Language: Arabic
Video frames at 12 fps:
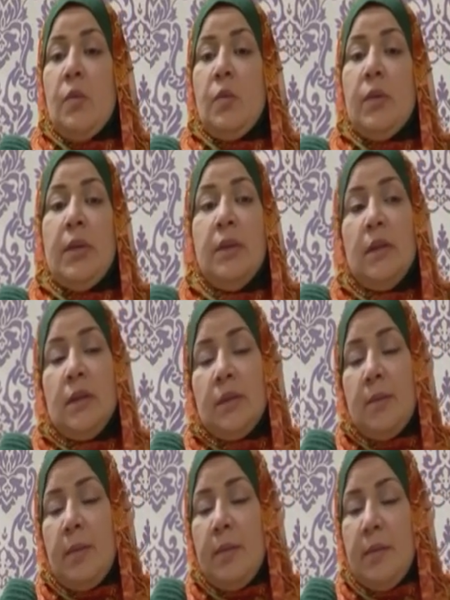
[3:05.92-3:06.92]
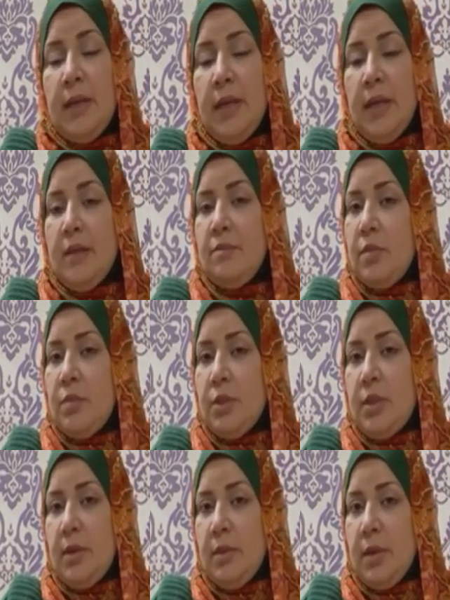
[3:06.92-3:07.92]
وإننا طبعا بنحلم
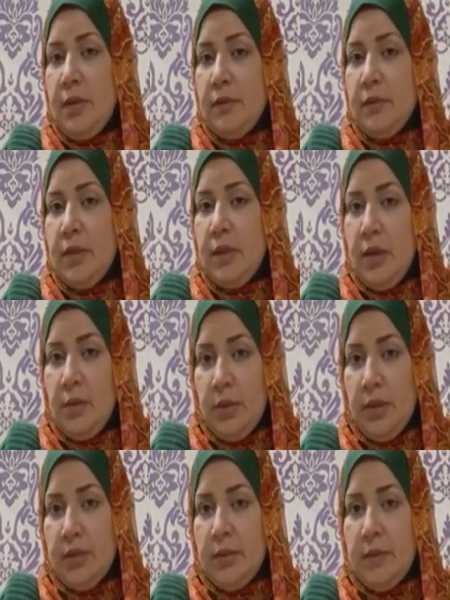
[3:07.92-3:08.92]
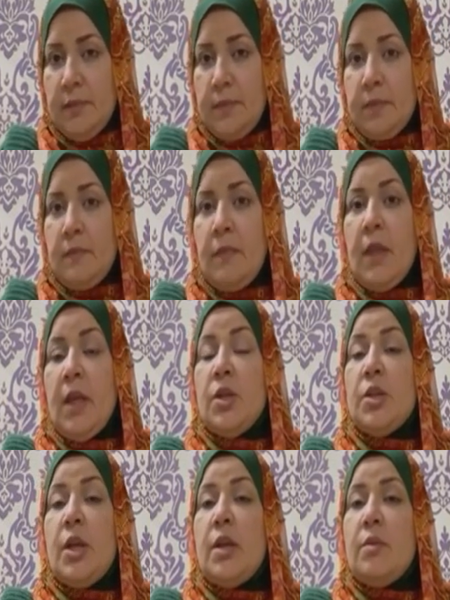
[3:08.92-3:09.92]
بمستقبل أفضل لأولادنا
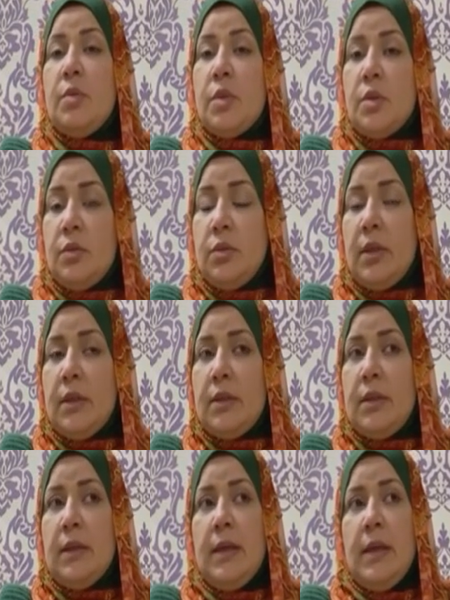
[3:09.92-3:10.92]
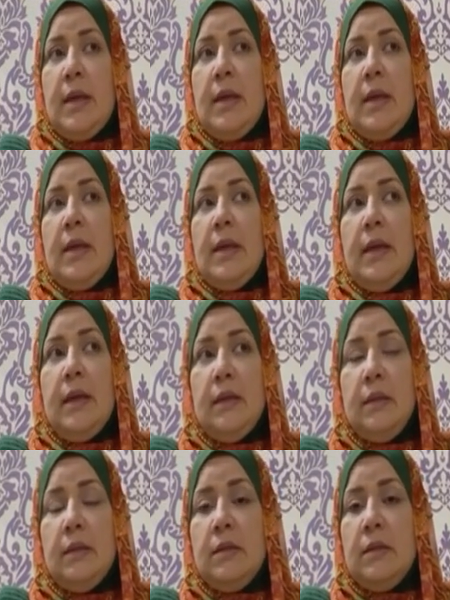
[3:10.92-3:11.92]
شارك بصوتك
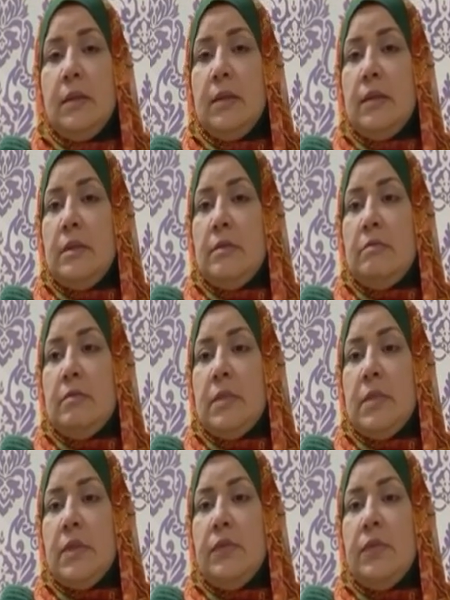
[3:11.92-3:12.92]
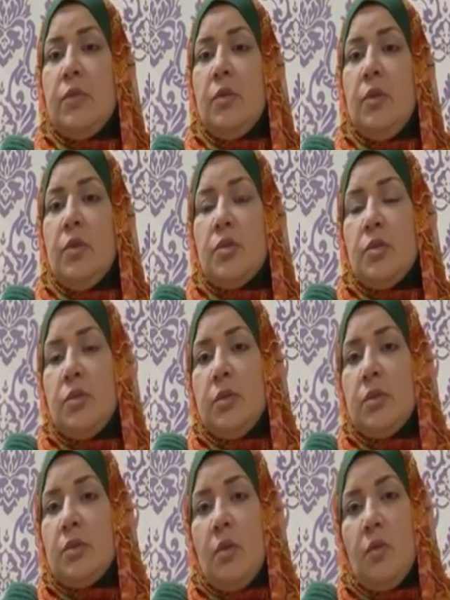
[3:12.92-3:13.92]
لأن في كل
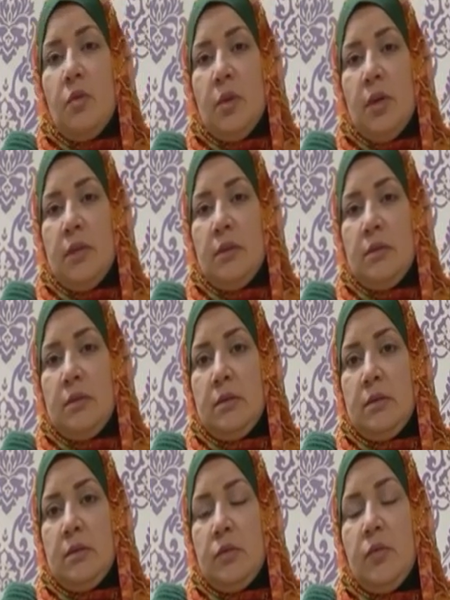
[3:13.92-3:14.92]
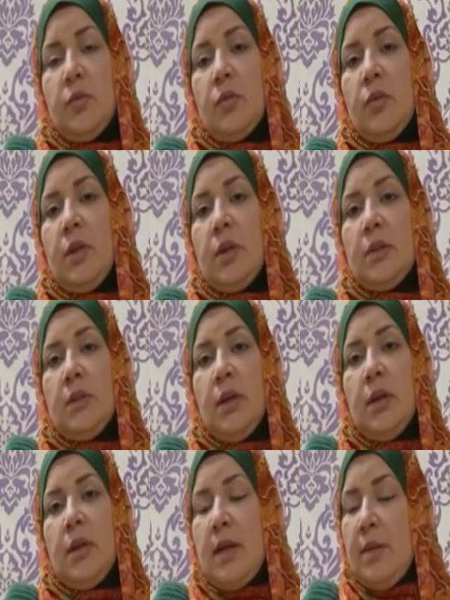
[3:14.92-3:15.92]
صوت قوة وفي كل
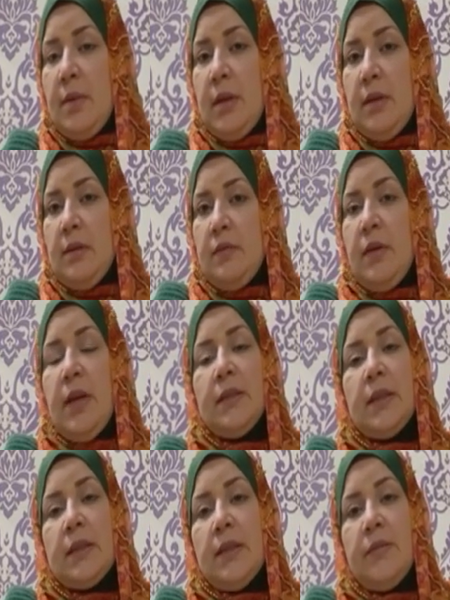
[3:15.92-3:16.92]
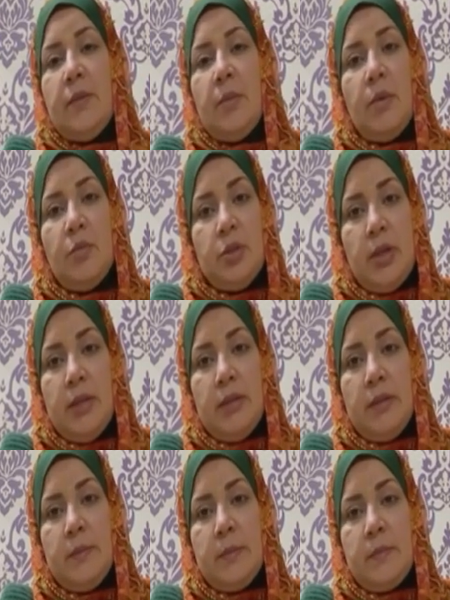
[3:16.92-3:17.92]
اختيار أمل فلا تكتفي
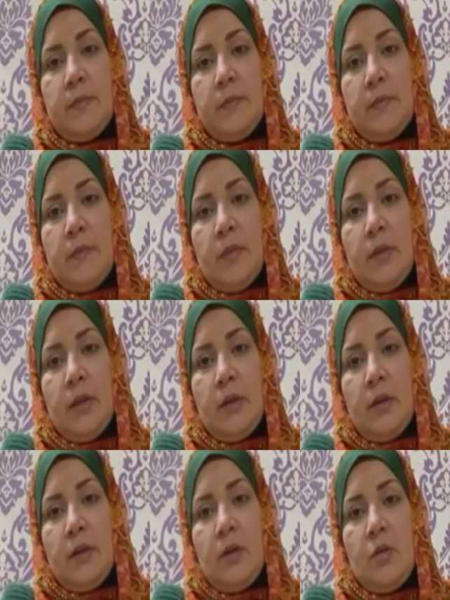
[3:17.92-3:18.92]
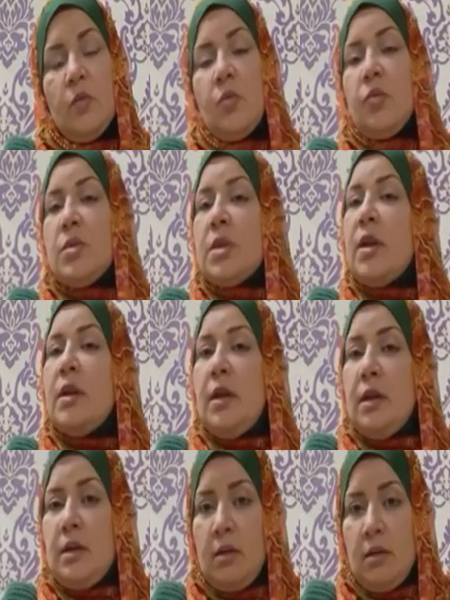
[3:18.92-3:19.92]
بالمشاهدة وكن
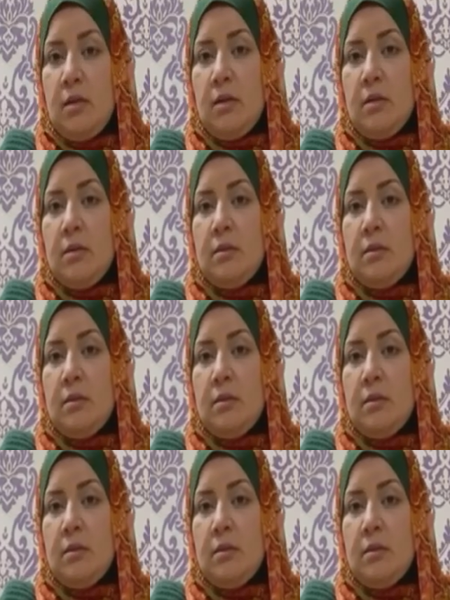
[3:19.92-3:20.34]
صانع القرار